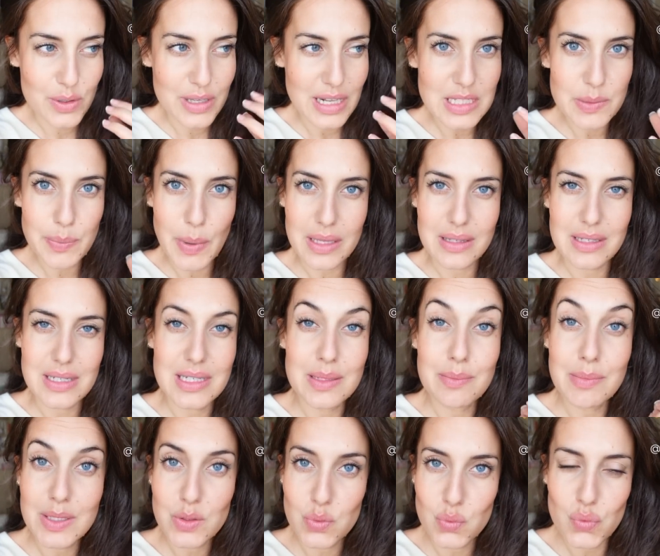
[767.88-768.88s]
lequel je partageais
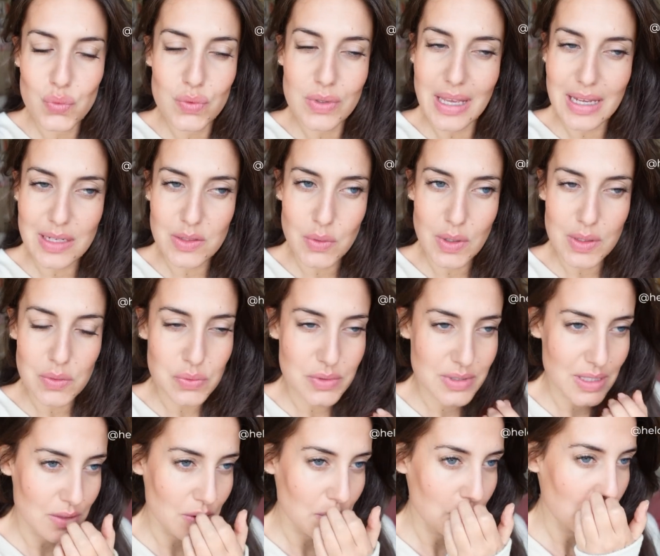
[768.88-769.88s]
mes doutes actuels
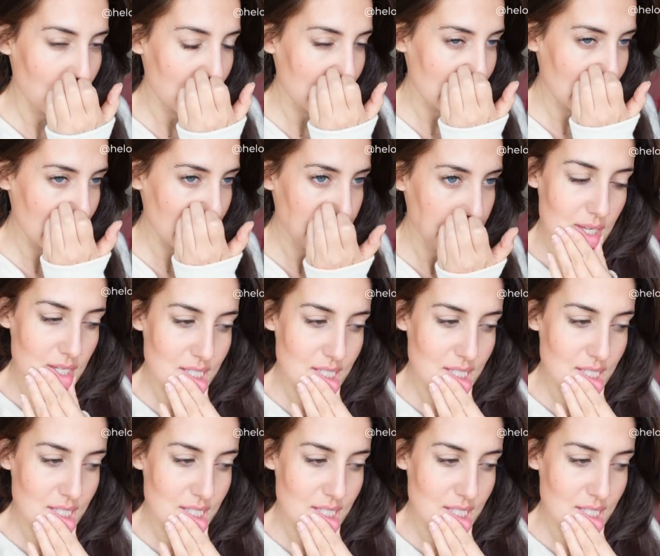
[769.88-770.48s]
concernant mon métier.